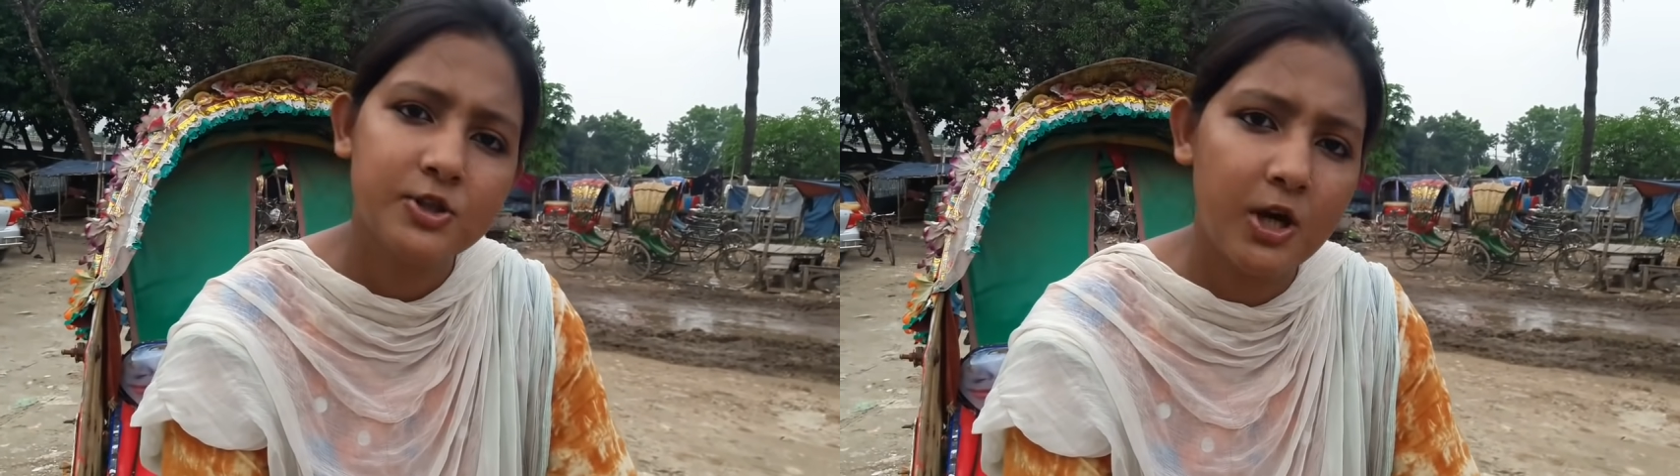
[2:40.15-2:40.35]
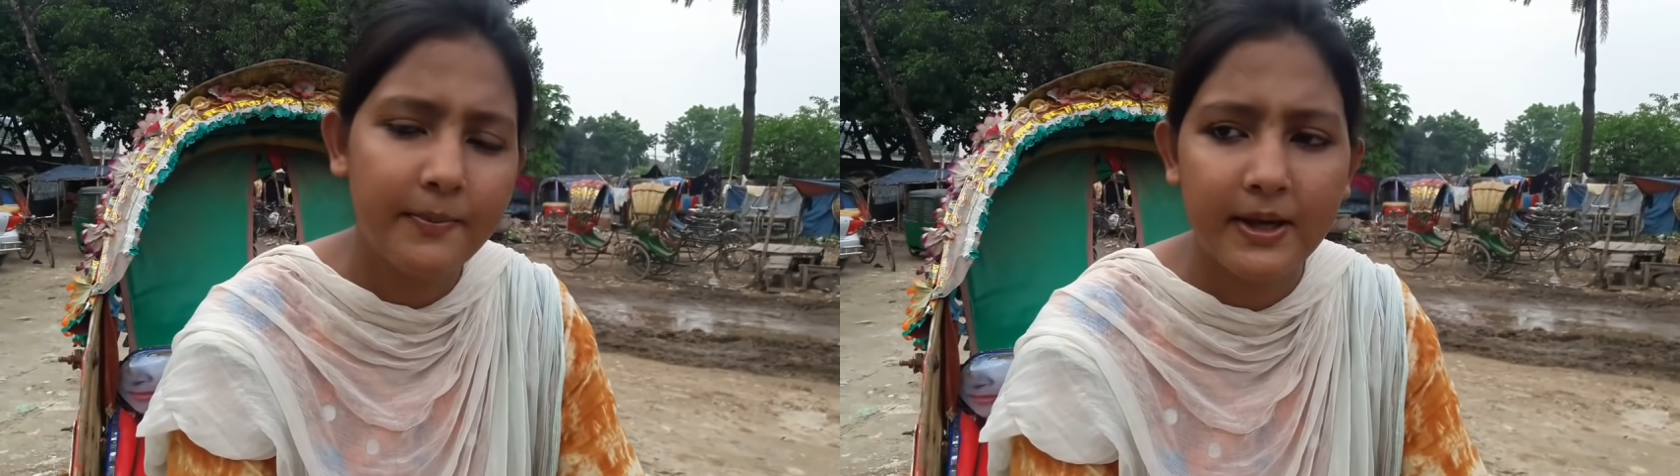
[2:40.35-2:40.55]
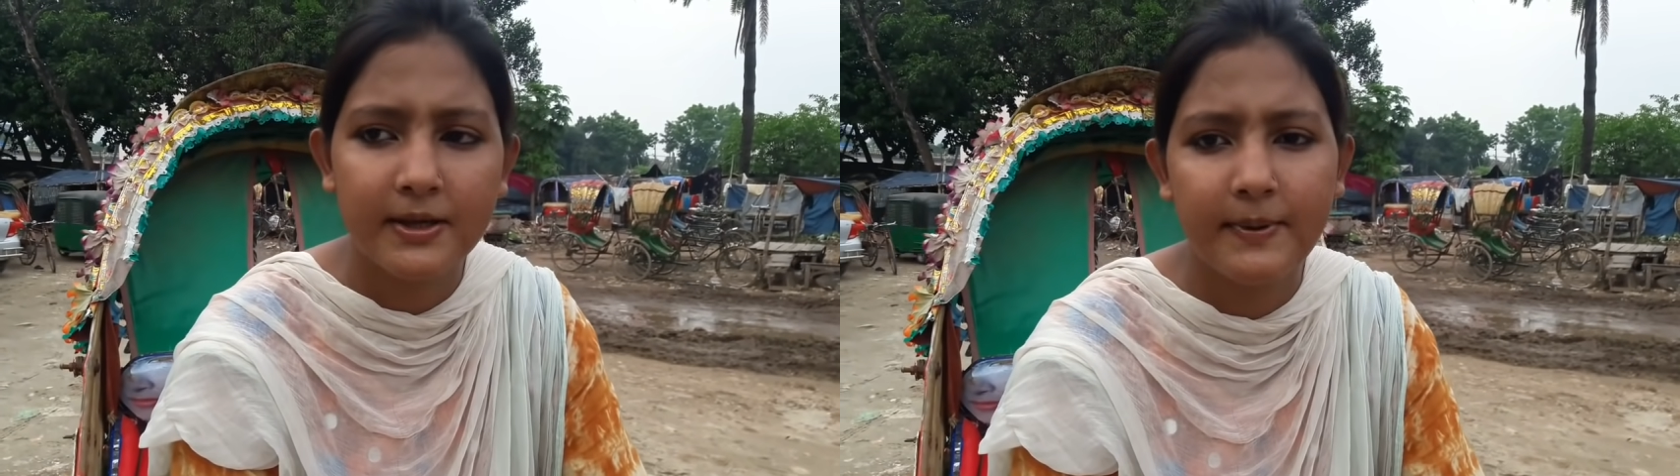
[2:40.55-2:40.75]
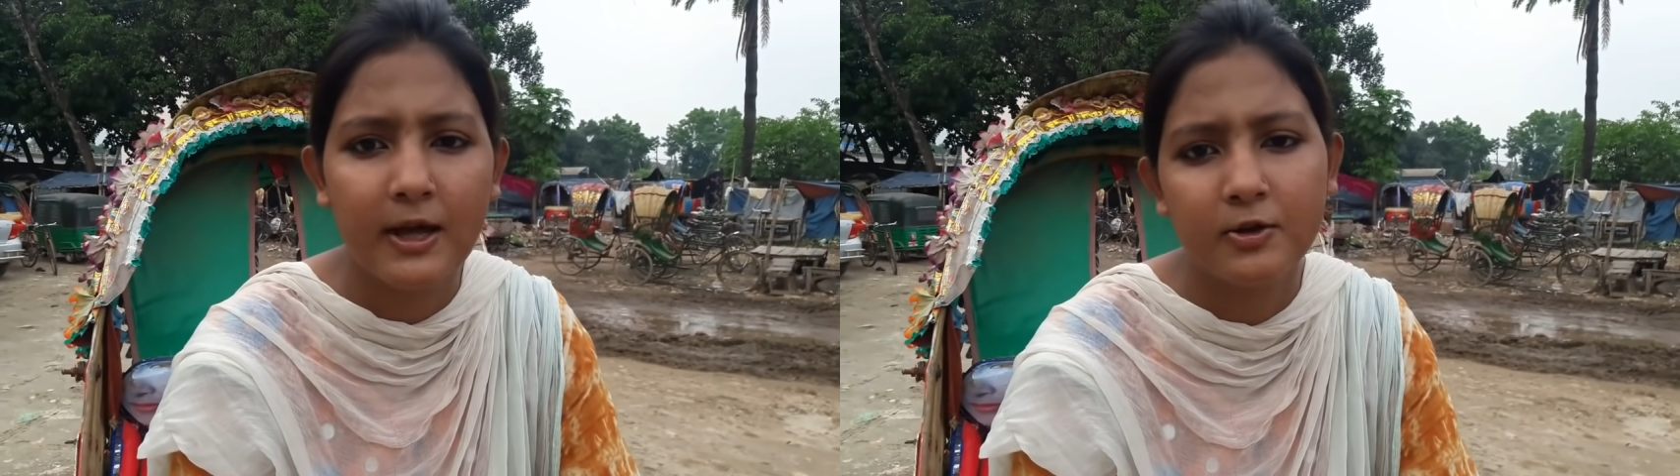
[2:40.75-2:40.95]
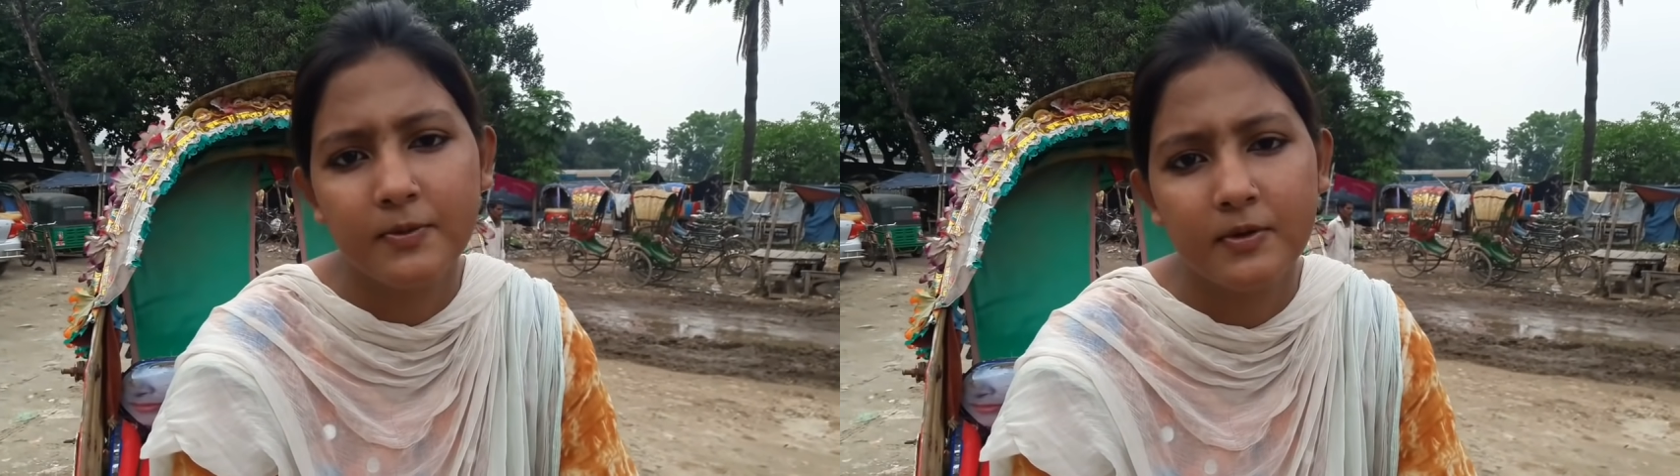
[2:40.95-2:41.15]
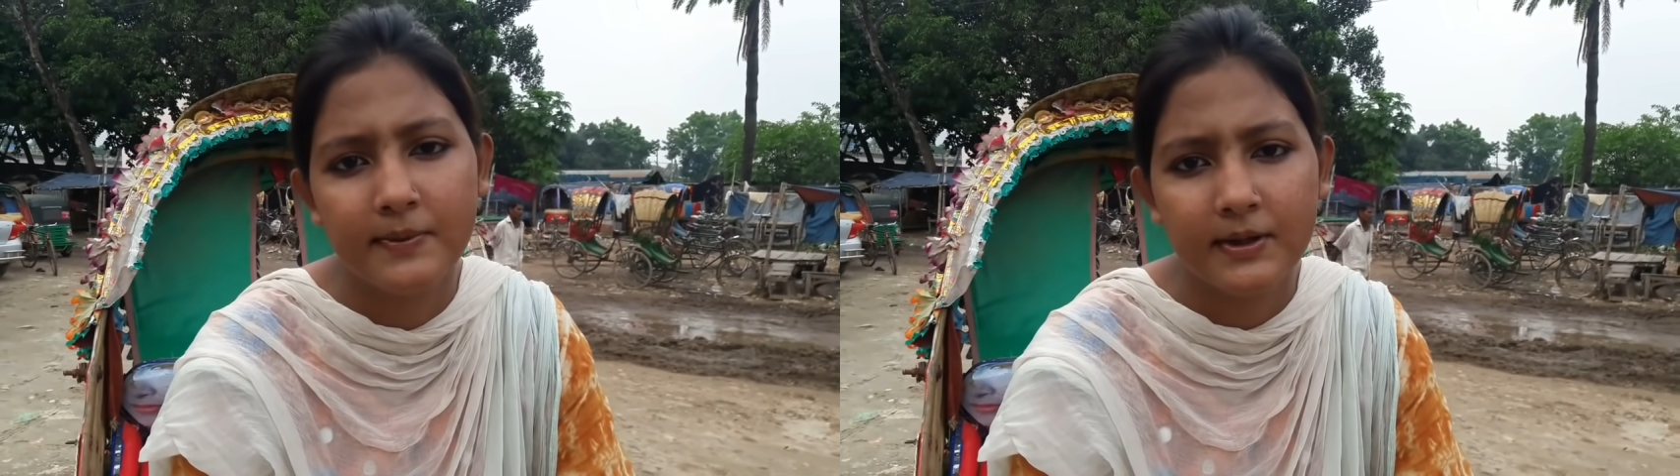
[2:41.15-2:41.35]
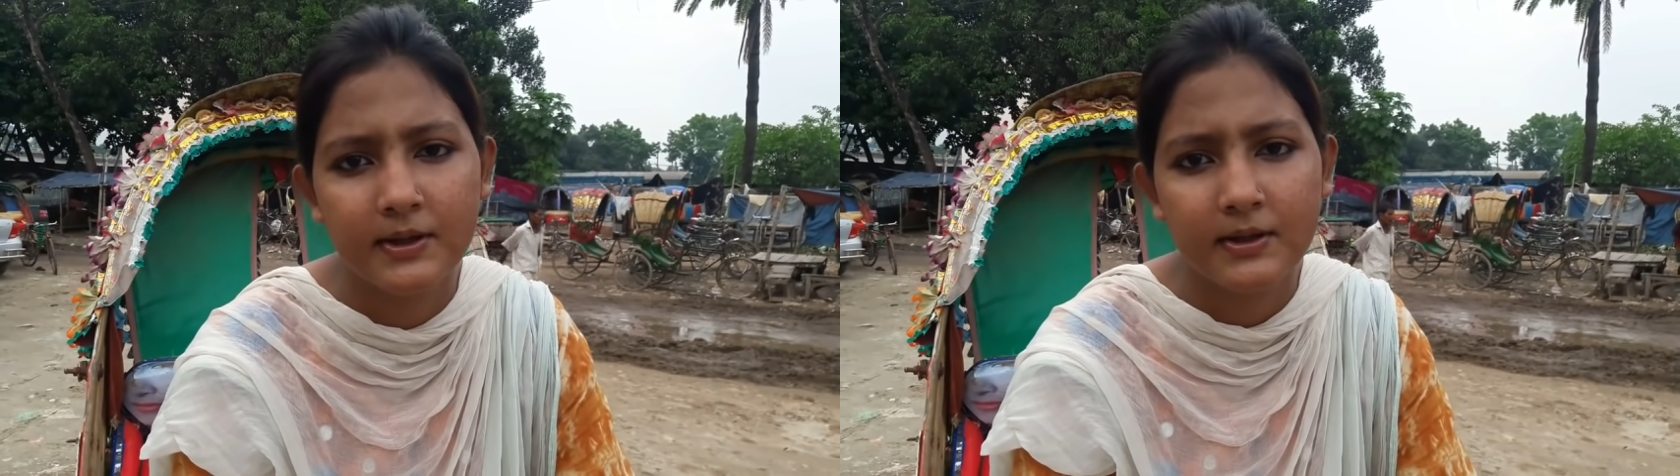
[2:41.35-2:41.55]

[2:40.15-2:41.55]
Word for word: সবাই ভালো বলবে